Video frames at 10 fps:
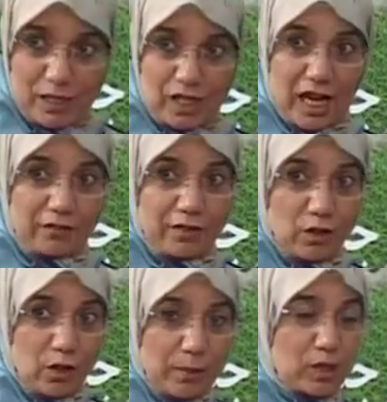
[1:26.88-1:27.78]
اللي
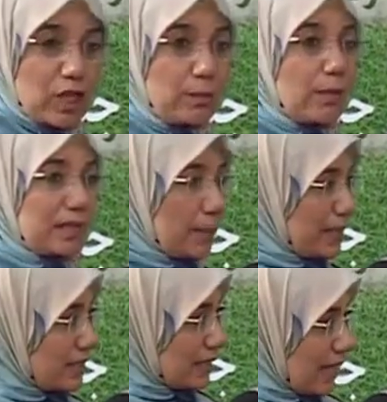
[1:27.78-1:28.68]
شايفتيهم مشان ما بدنا
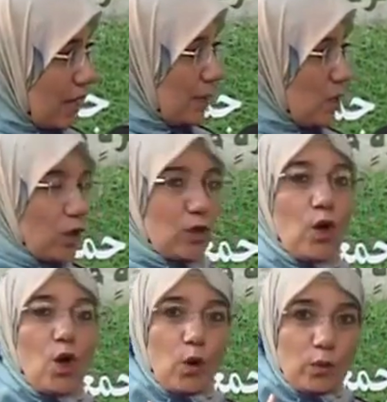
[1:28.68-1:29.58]
بس نطعميهم
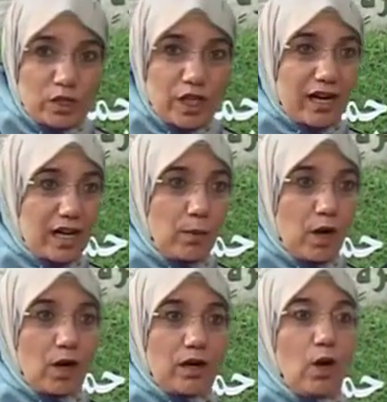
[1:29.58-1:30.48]

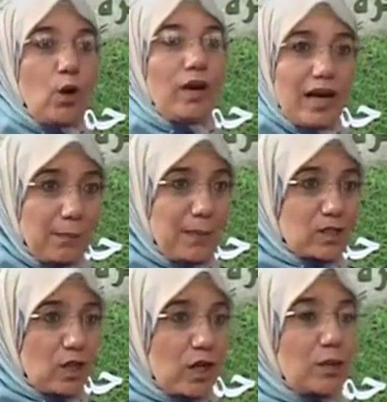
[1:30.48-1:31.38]
ونشربهم
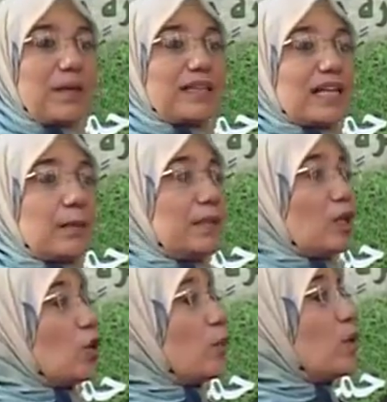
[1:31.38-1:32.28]
ونلبسهم بدنا
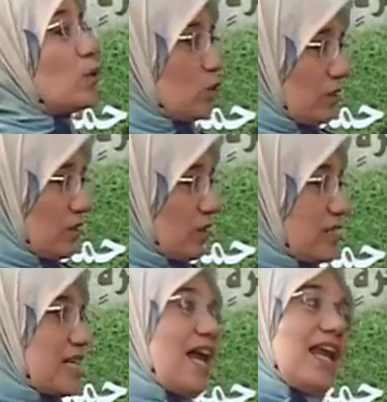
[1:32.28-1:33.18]
نبني لهم بيوت
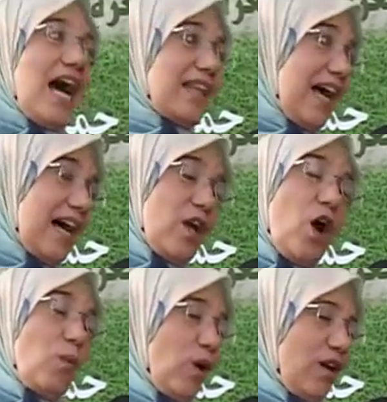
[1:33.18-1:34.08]
اذا الله عطاني
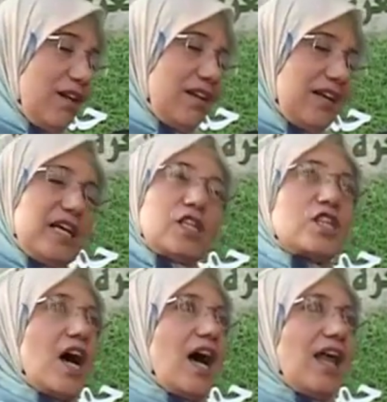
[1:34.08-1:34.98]
عمر ان
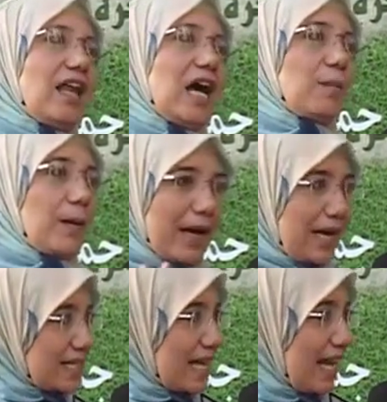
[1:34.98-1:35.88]
شاء الله ما
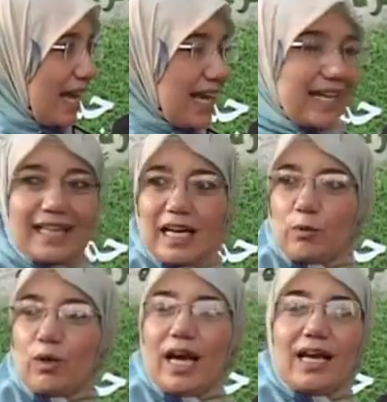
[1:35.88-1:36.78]
بخلص هالحياه الا
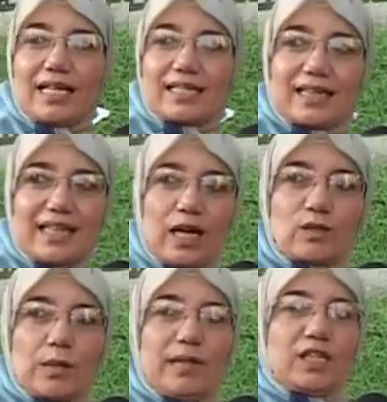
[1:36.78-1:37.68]
اكون خلصت
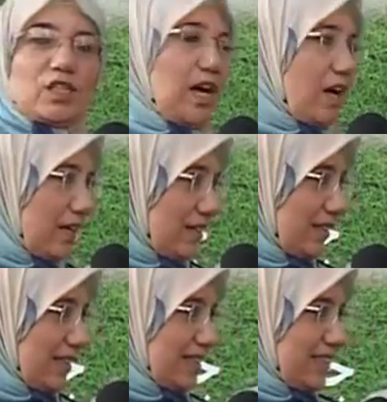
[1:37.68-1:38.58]
72 شقه
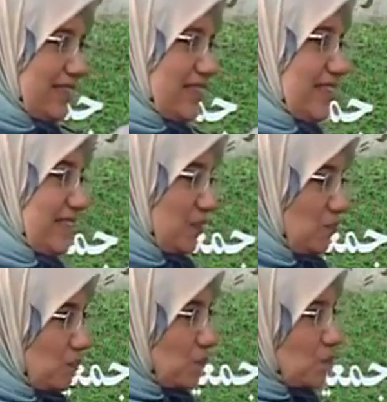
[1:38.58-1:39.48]
شو
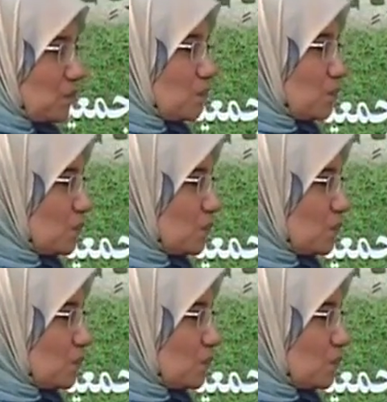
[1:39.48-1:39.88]
بتحب